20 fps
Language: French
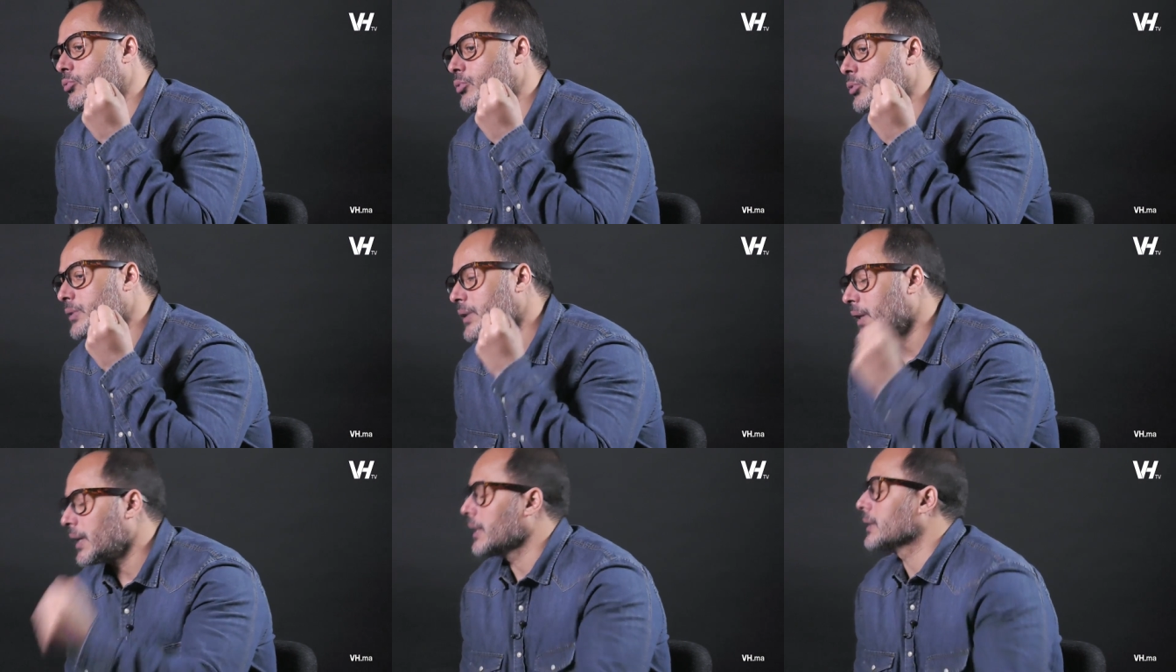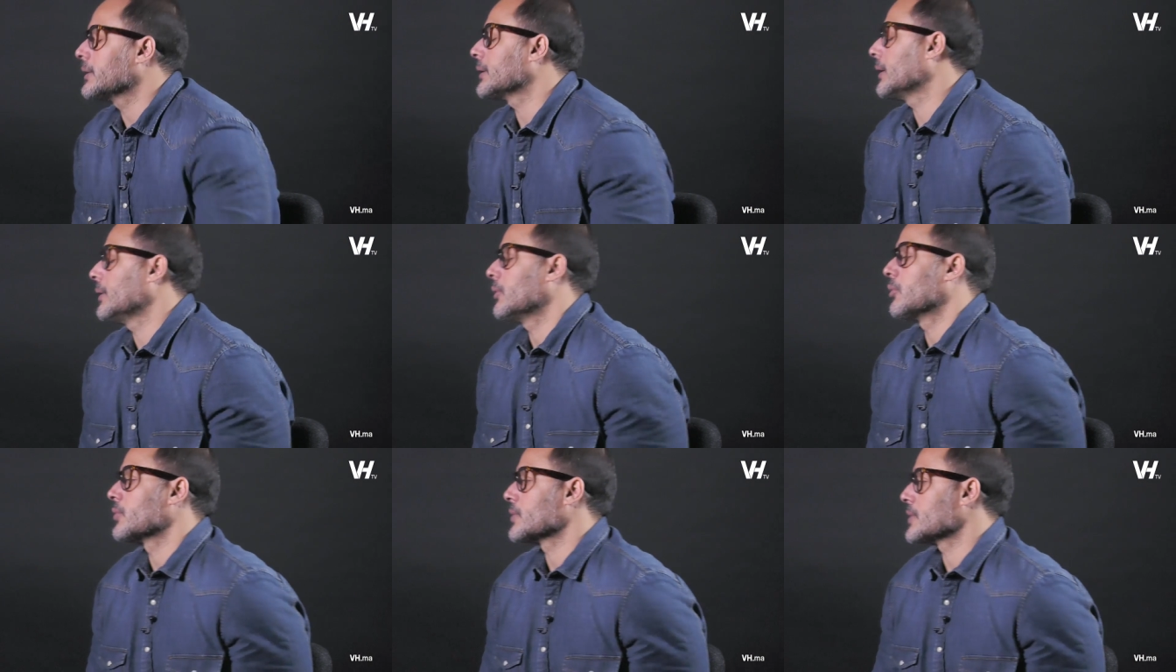de très
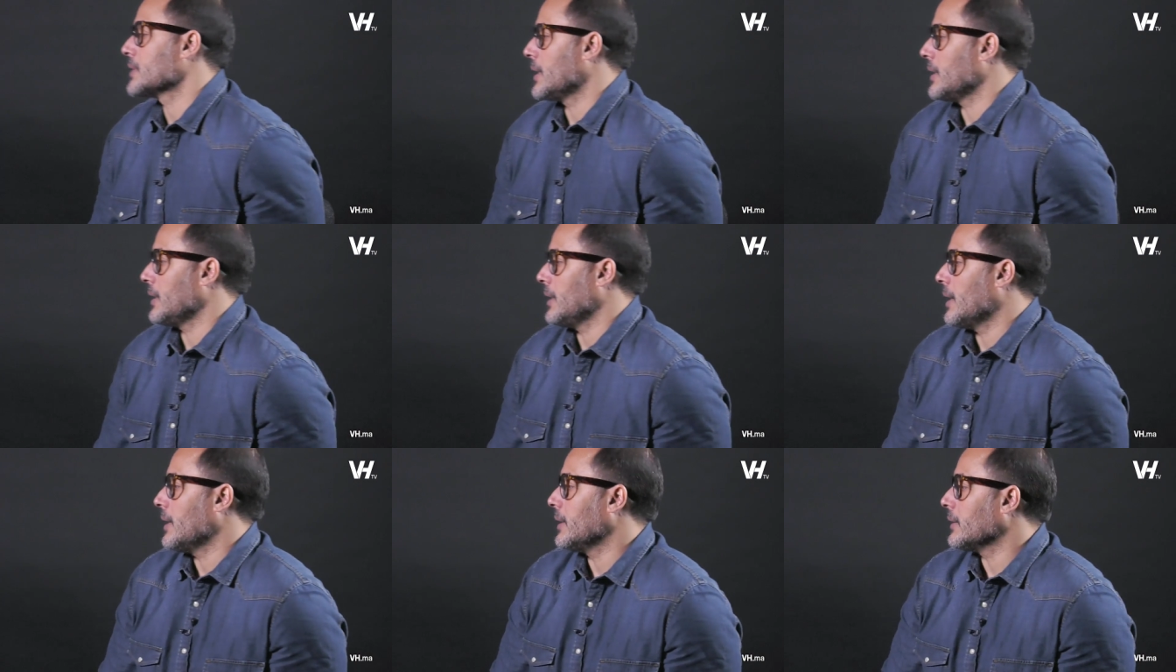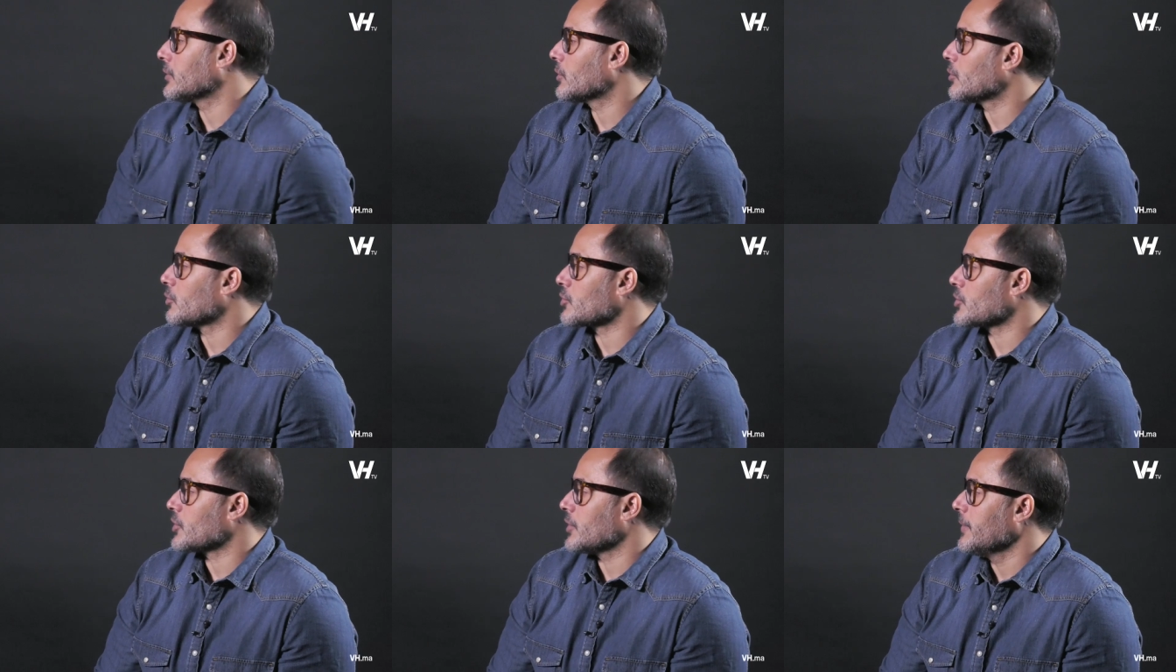très longues années à
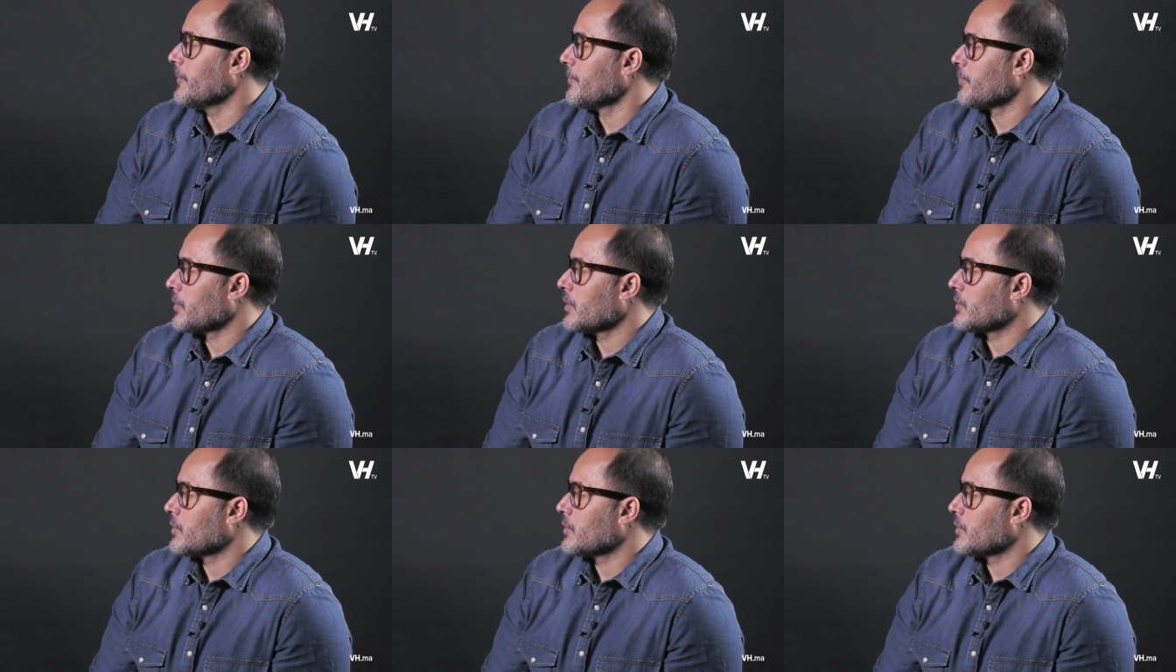l'étranger.